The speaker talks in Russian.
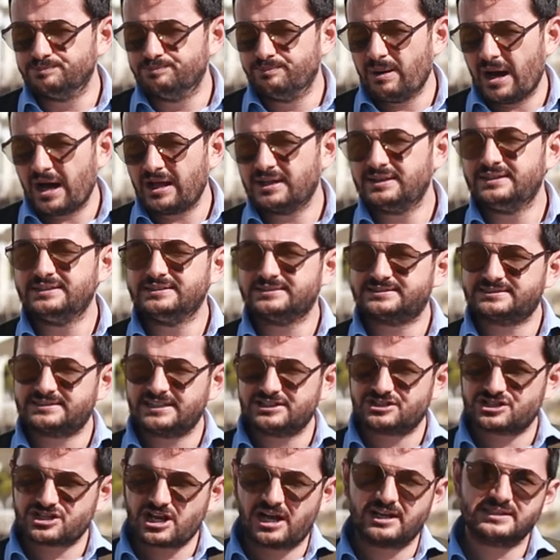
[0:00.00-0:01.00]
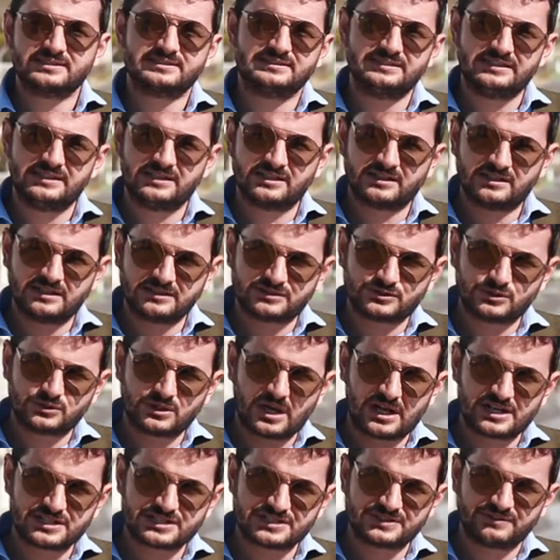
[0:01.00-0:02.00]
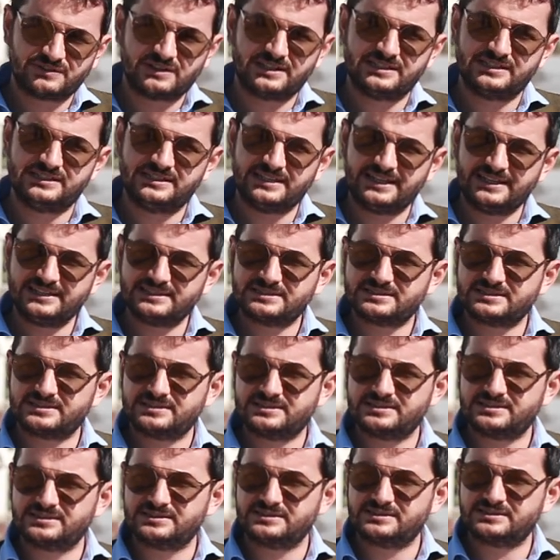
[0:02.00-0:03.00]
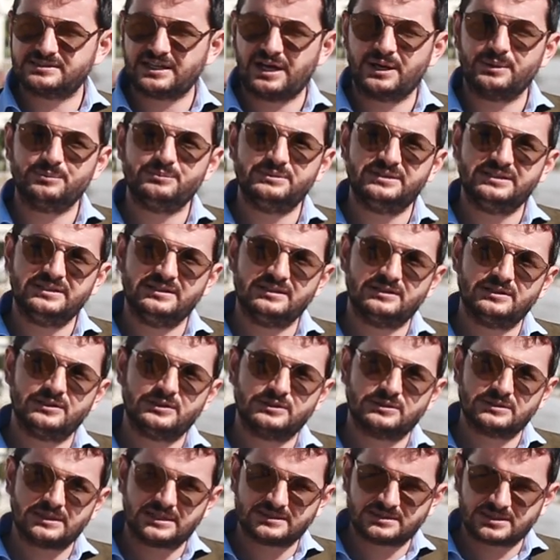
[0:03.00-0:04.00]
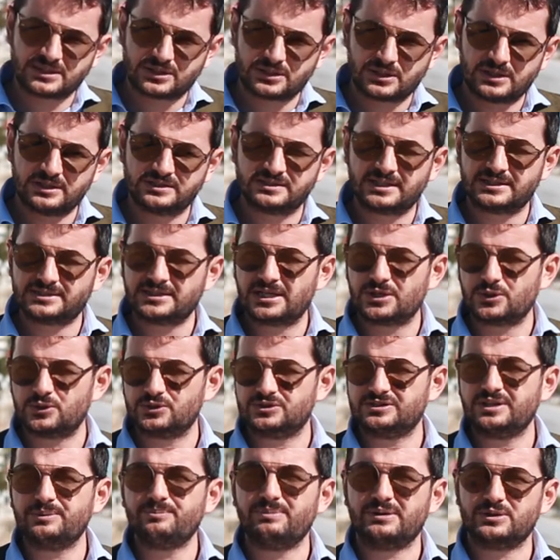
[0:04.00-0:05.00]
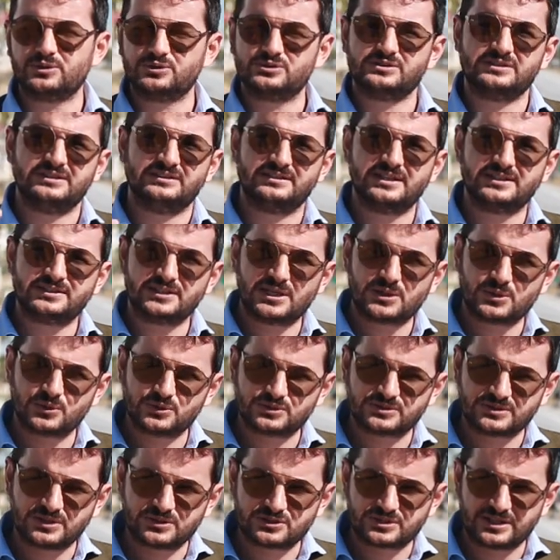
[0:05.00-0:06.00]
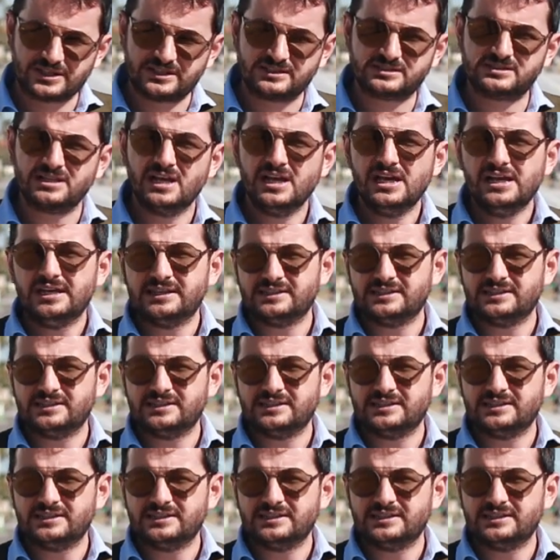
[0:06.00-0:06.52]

больницы частные и государственные есть, там э, э, нотариус, да, по-русски, нотариус тоже есть,